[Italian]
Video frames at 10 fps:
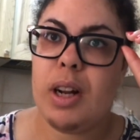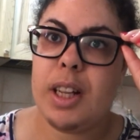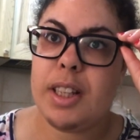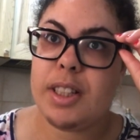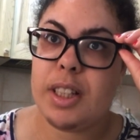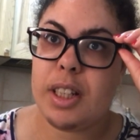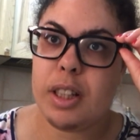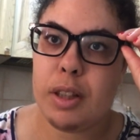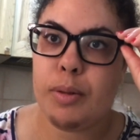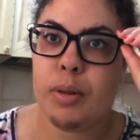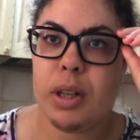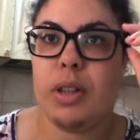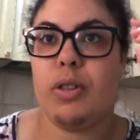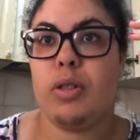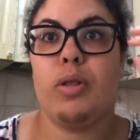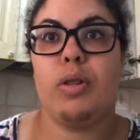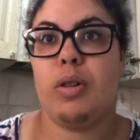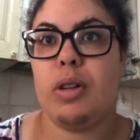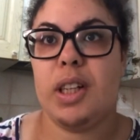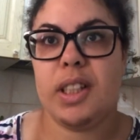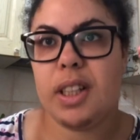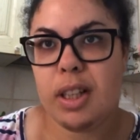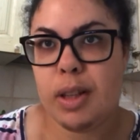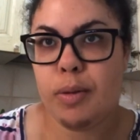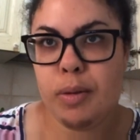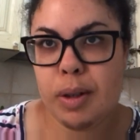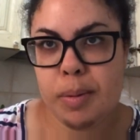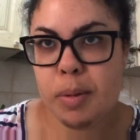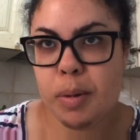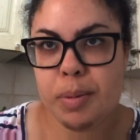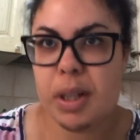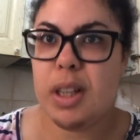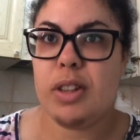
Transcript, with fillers: le serie tv che non sono le serie tv vere e proprie,